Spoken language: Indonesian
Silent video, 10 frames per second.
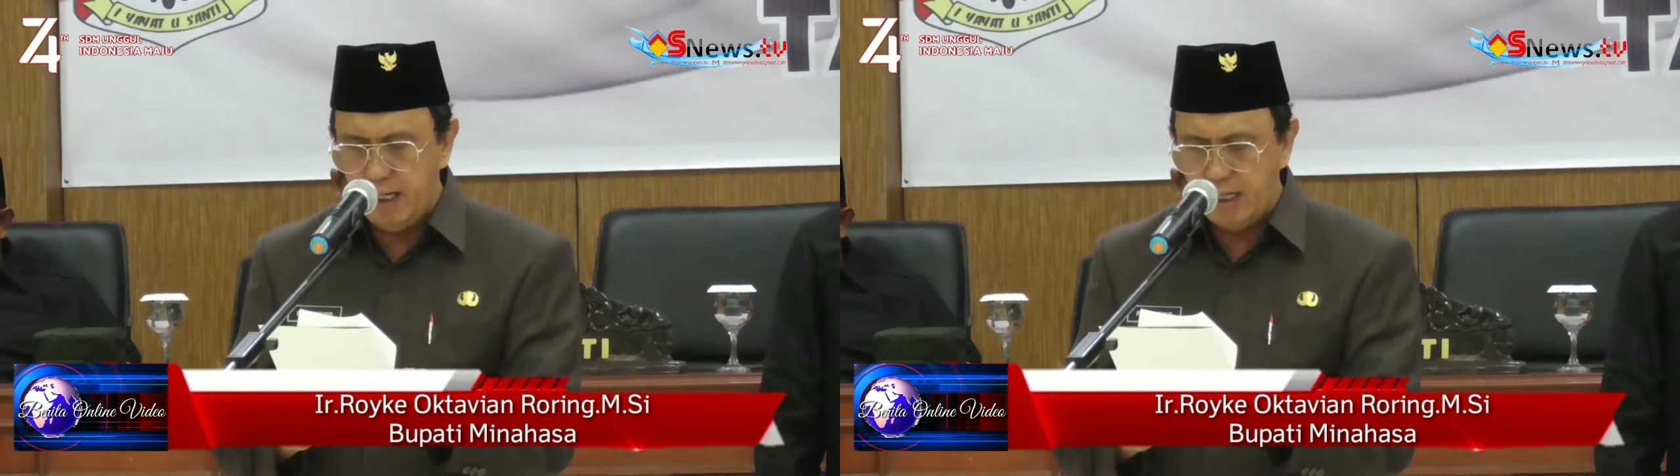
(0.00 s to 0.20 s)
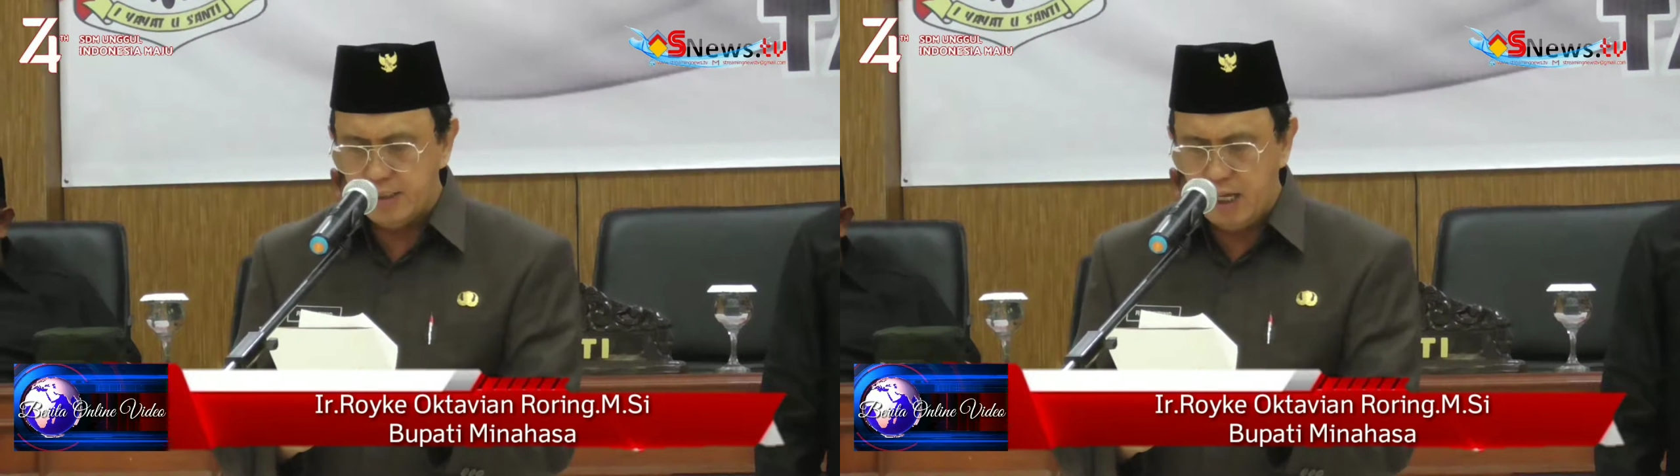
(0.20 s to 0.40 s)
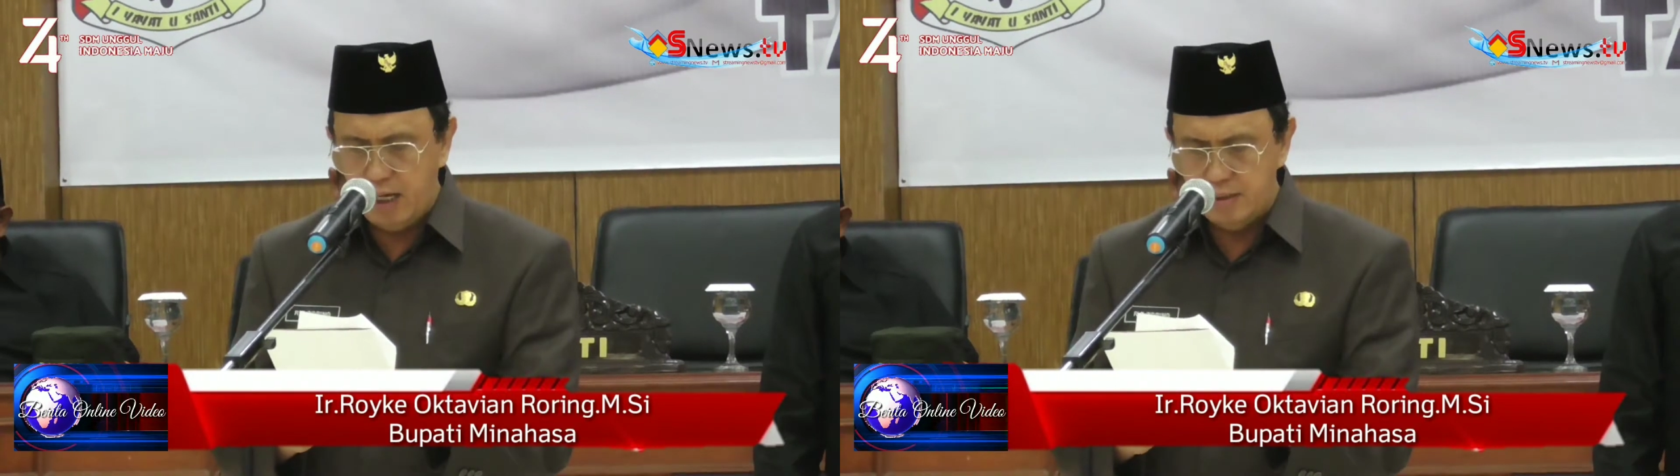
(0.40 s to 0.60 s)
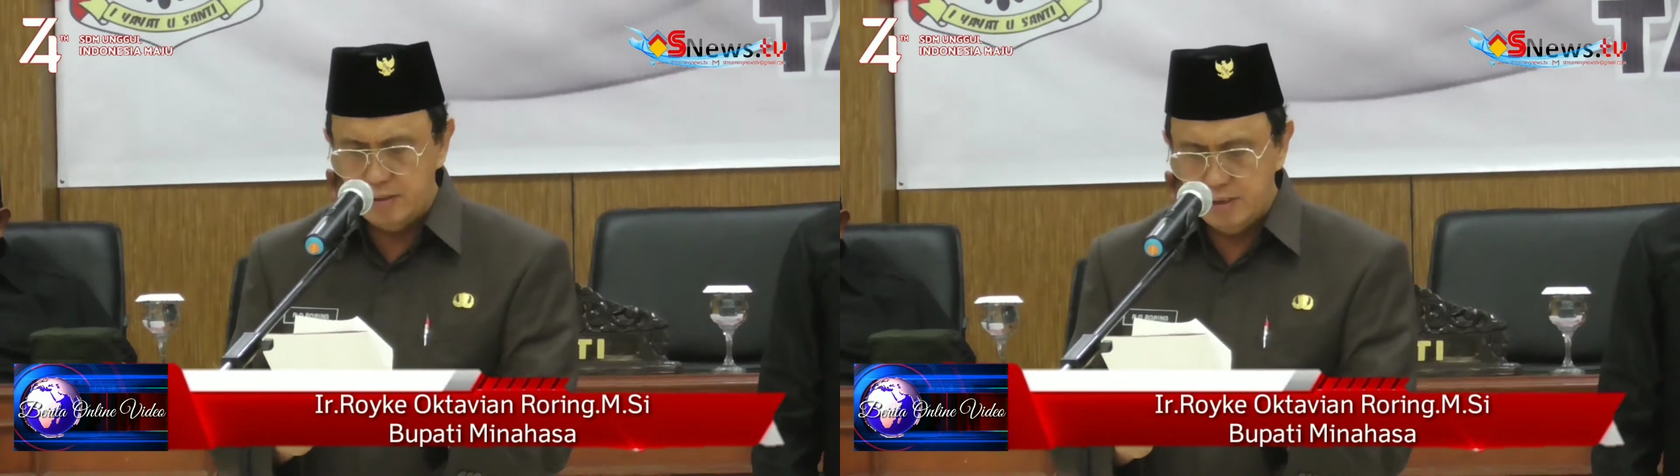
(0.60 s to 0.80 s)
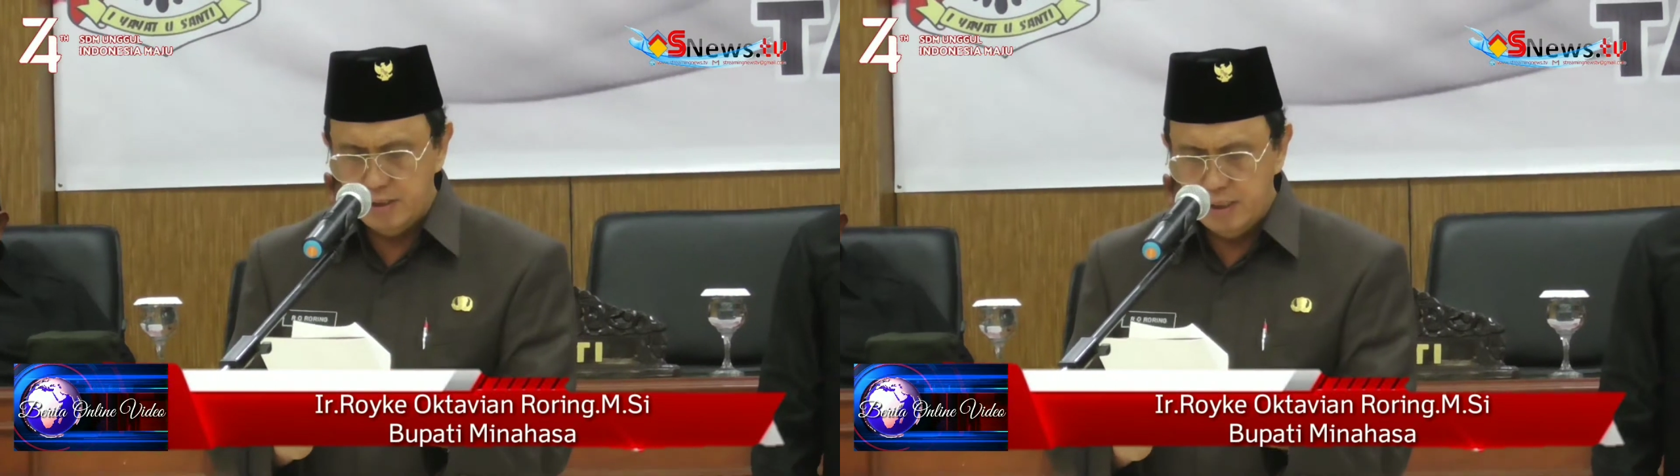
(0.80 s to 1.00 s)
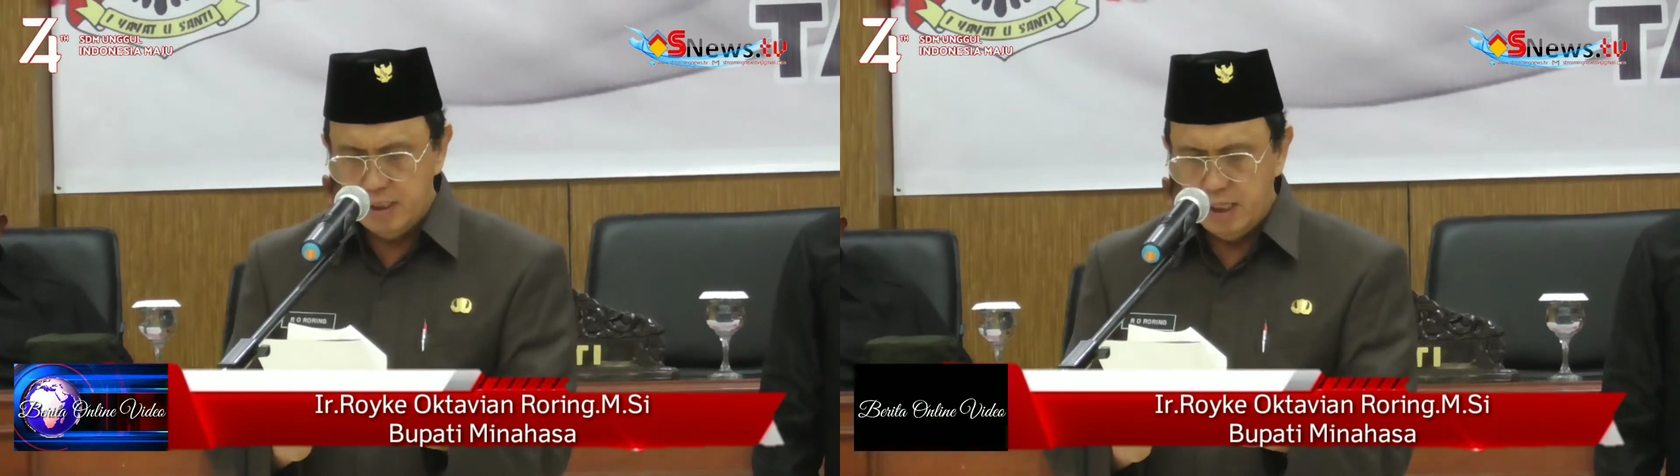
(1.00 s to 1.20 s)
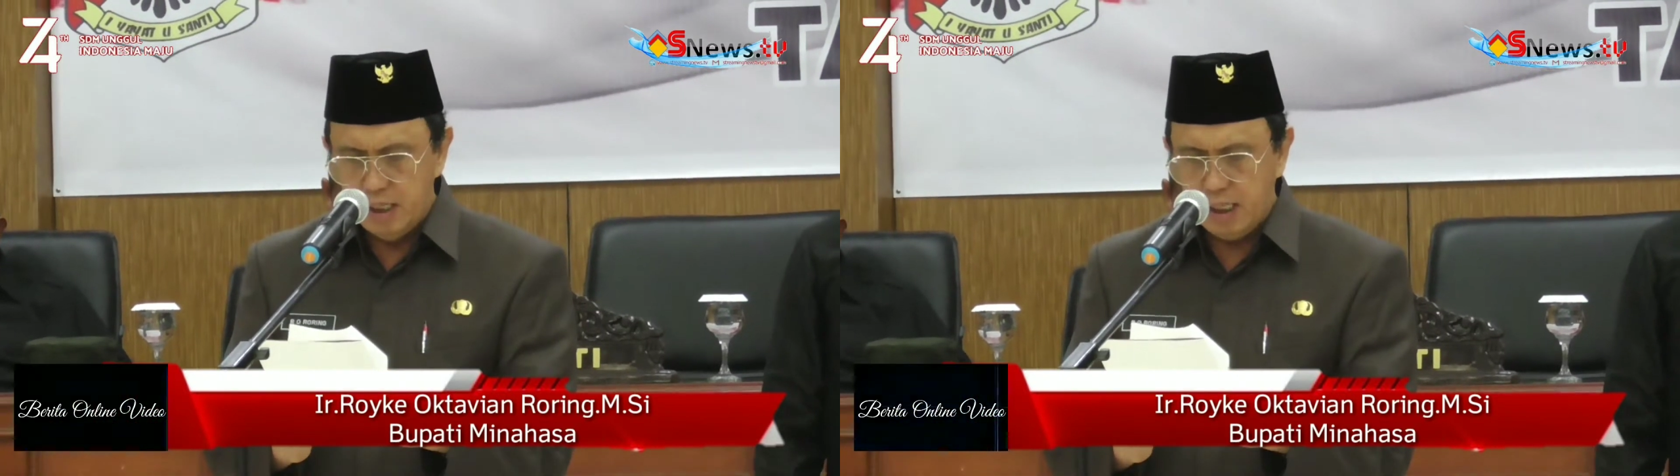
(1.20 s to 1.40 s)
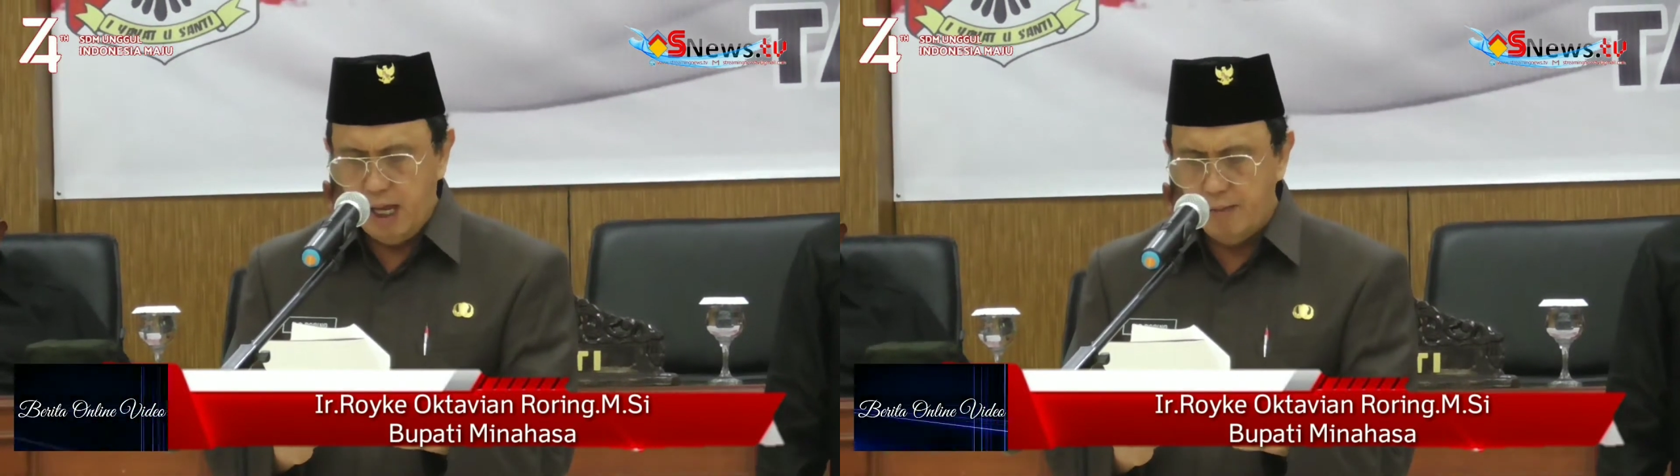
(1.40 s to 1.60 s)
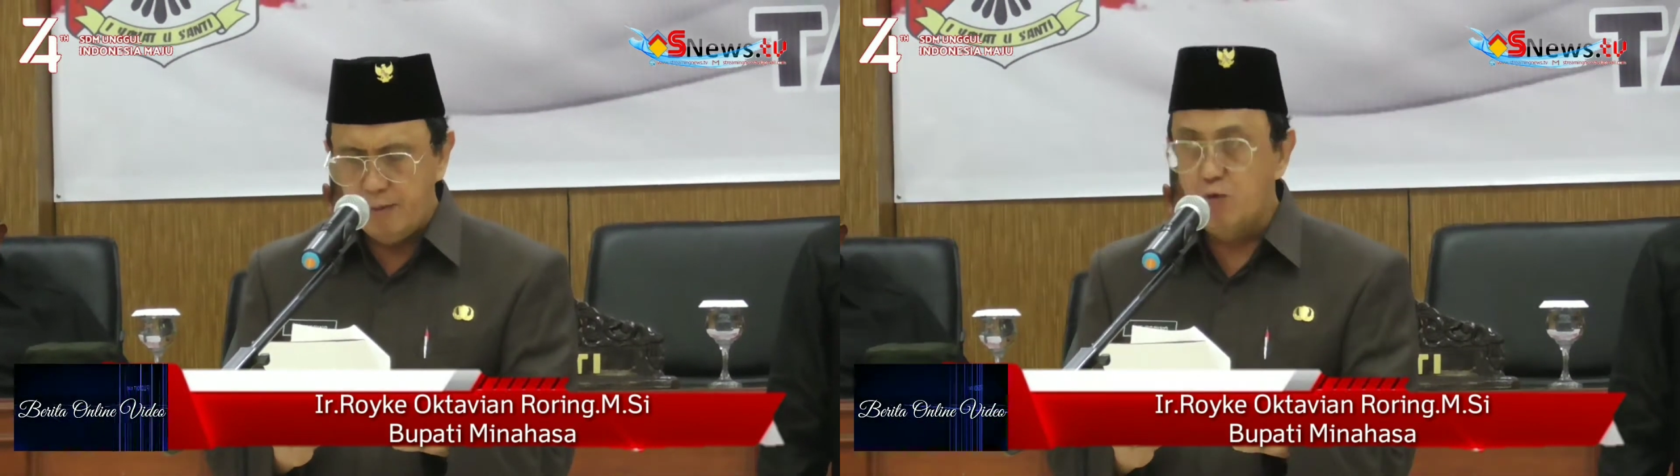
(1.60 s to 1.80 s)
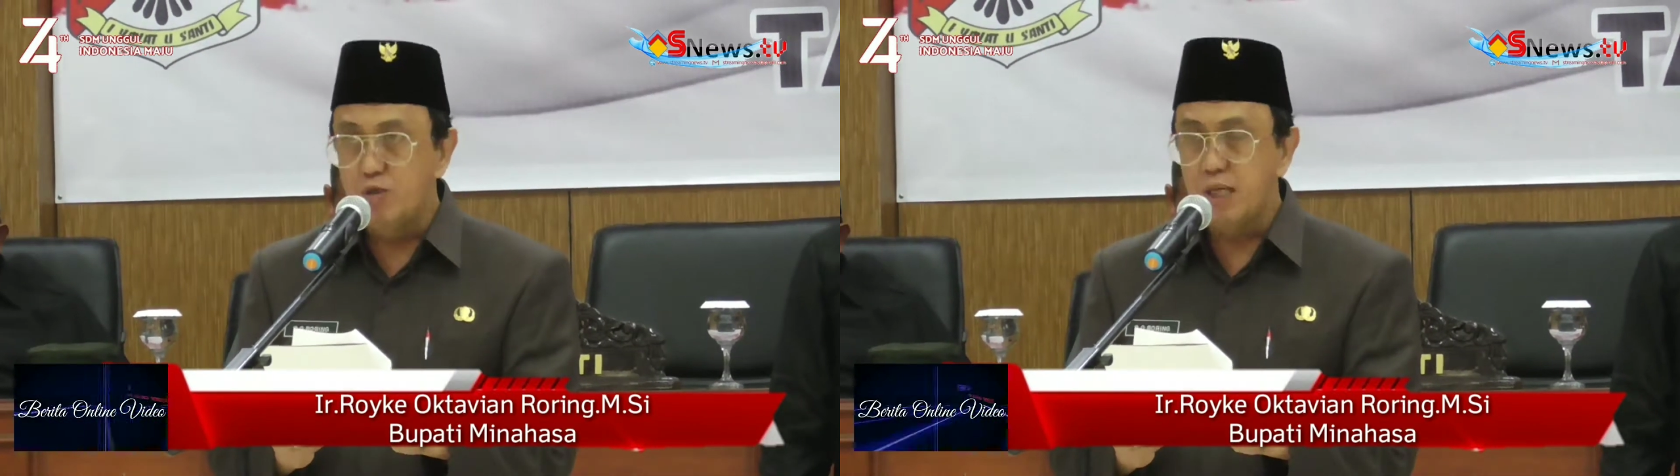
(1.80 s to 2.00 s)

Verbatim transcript: Minasa, kami